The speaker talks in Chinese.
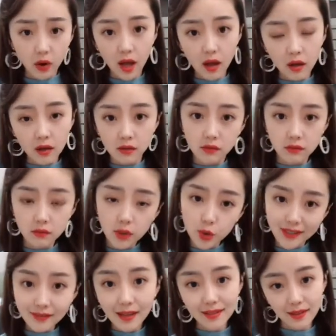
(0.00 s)
有啊，这不
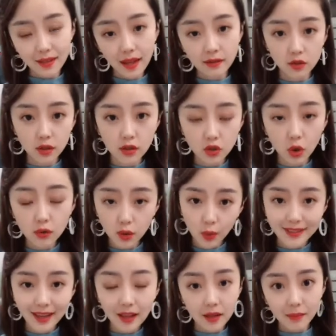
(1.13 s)
是大前天打折时候三十
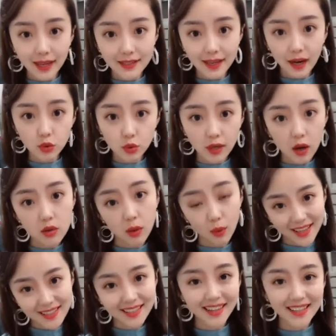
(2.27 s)
块钱买一件，还送两双
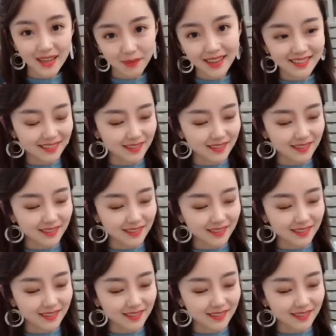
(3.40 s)
袜子那件吗？